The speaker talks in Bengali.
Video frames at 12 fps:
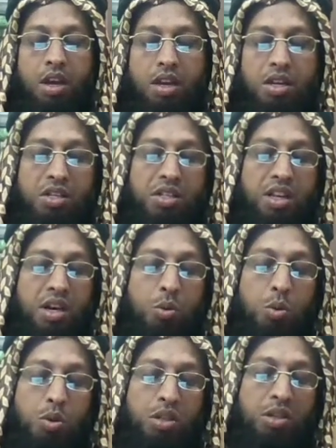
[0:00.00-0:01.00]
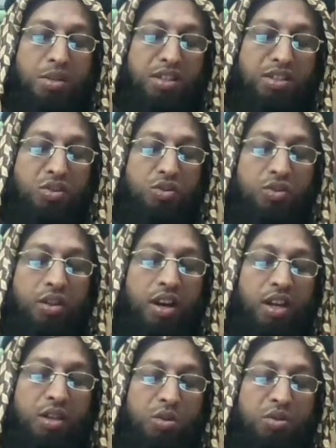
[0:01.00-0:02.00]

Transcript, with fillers: ইজা উকিমাতে সলাতু